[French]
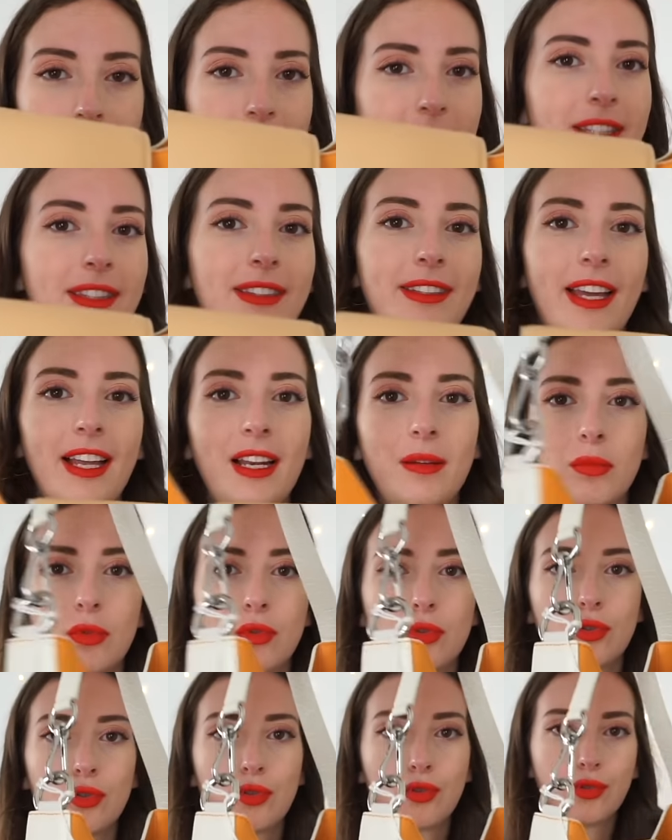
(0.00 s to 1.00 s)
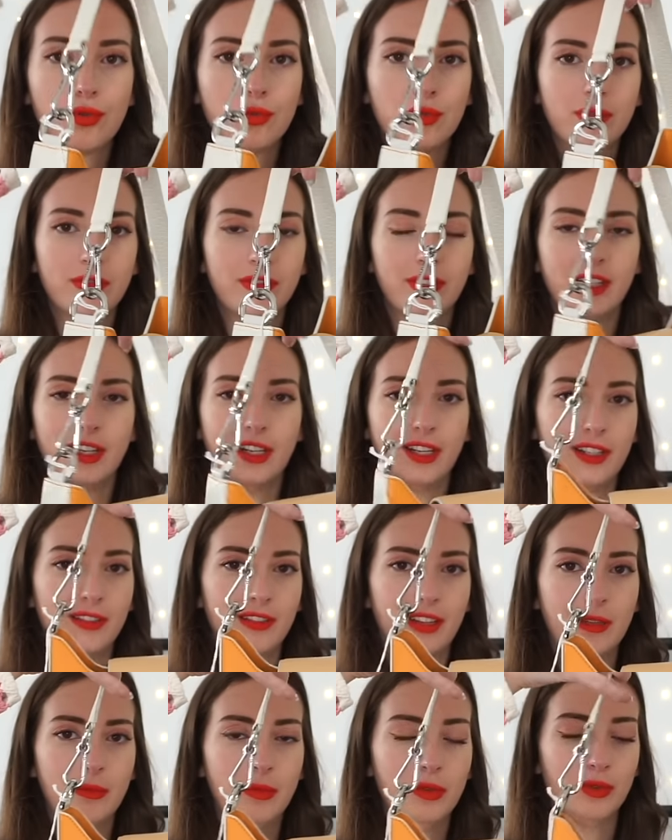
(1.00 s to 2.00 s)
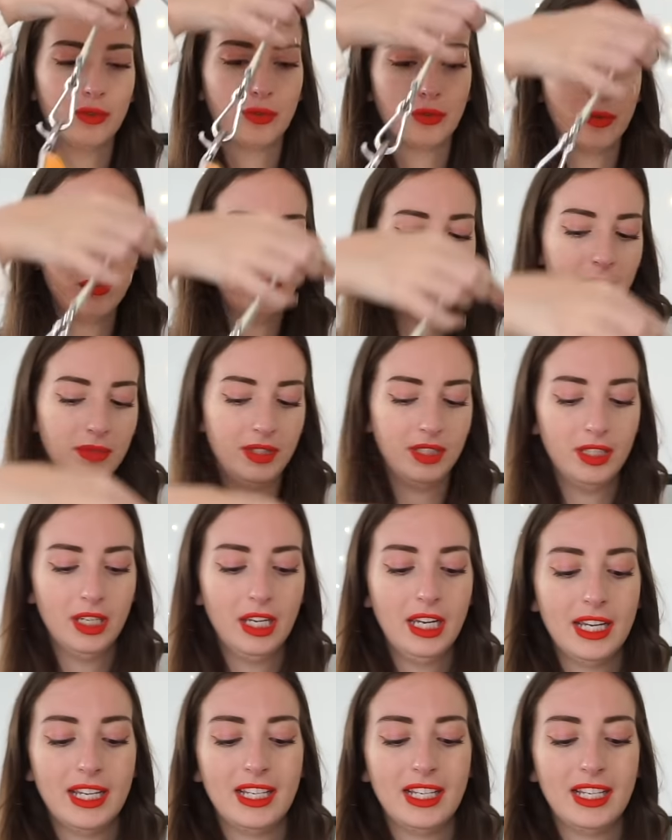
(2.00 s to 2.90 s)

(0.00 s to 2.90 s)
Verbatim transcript: il est tellement chou, enfin vraiment trop mimi.